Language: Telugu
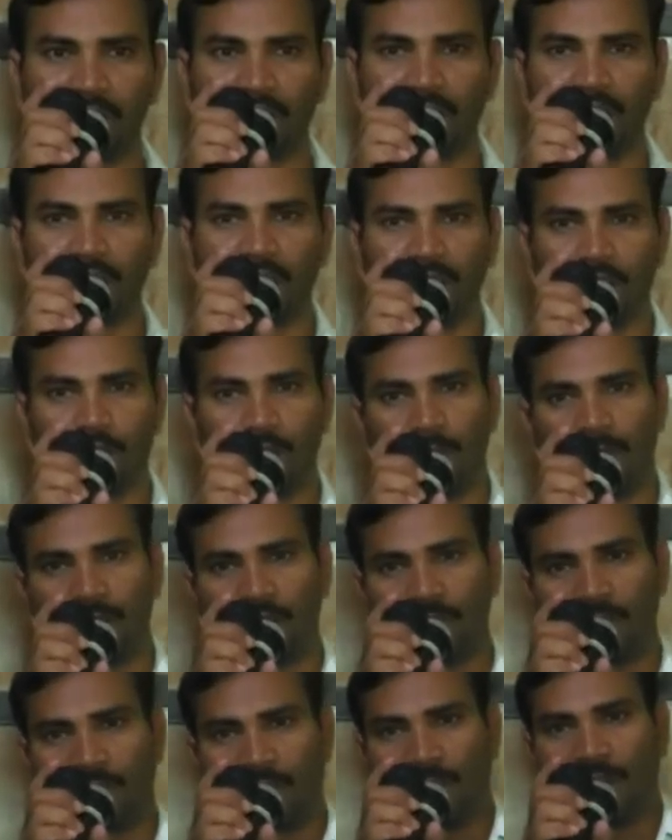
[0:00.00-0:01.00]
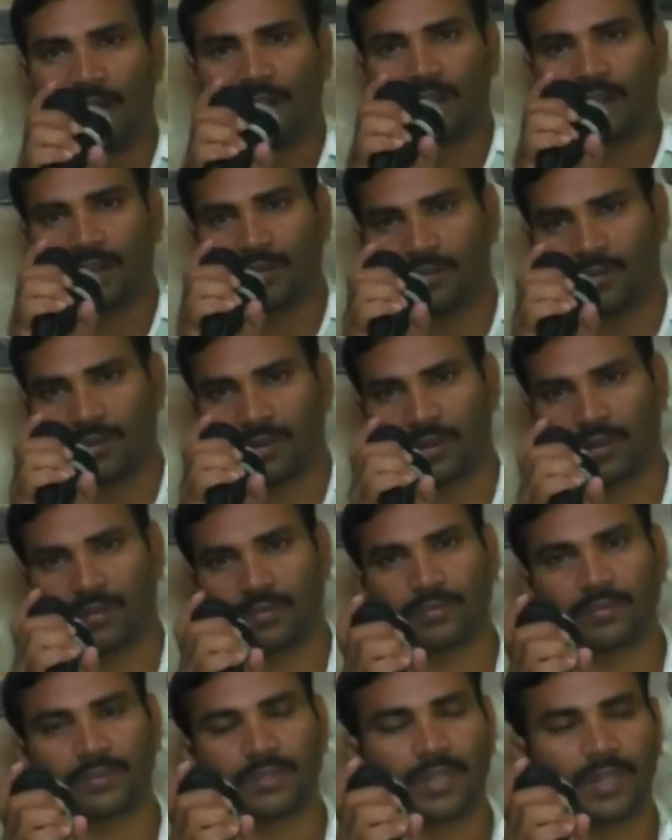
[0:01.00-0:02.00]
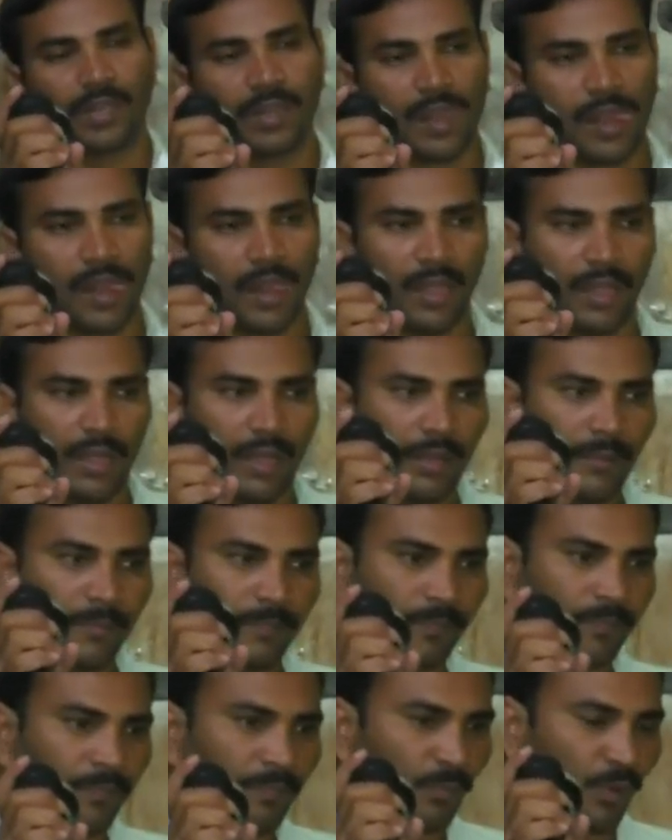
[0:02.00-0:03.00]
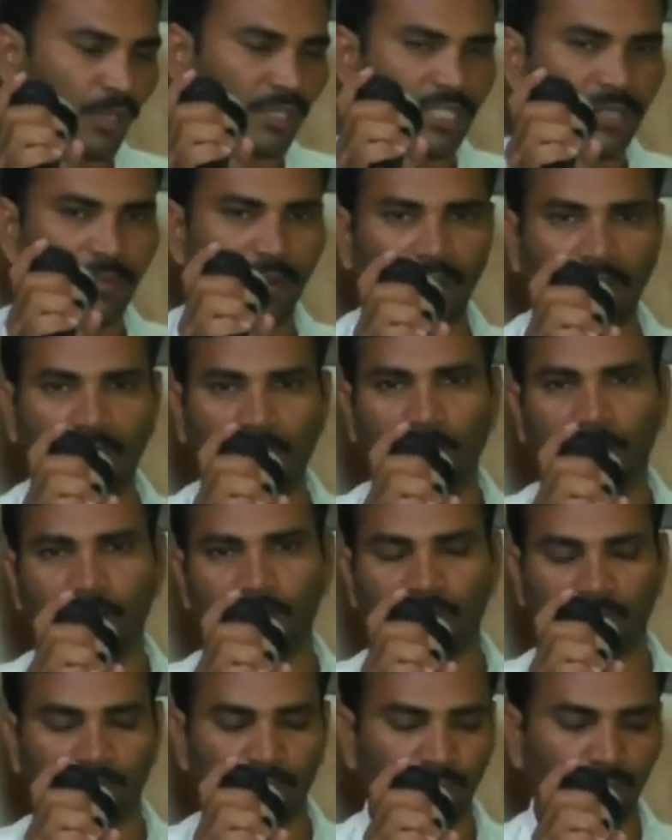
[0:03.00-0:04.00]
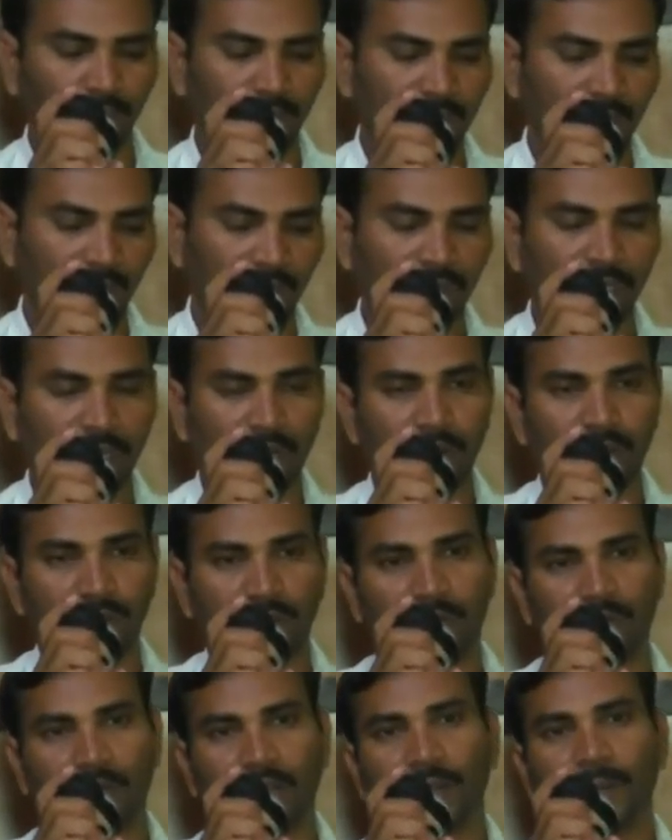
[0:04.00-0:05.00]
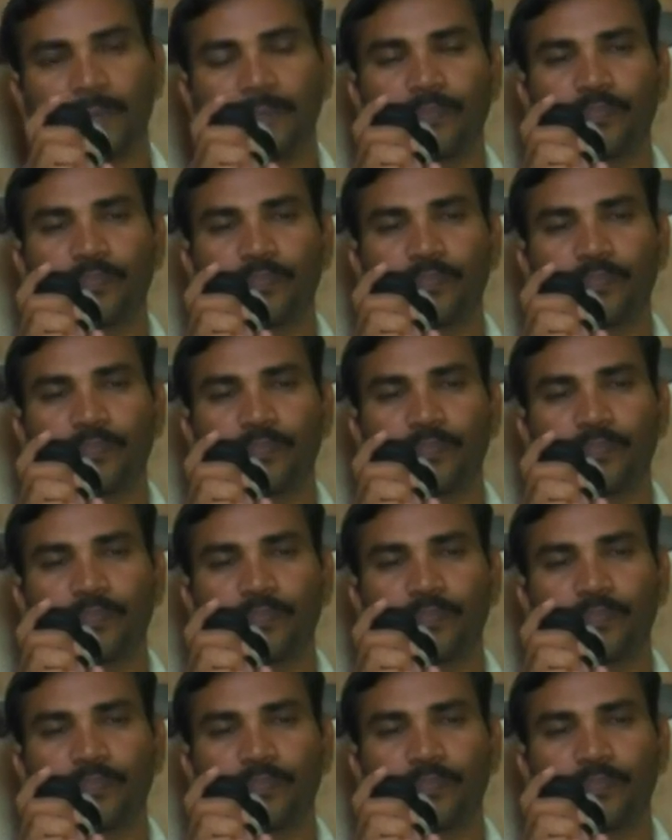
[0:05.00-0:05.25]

విషయాన్ని రెండో భాగం మనం మాట్లాడుకుంటున్నాం మొదటి భాగాన్ని మరోసారి గుర్తు చేస్తున్నాను చూడండి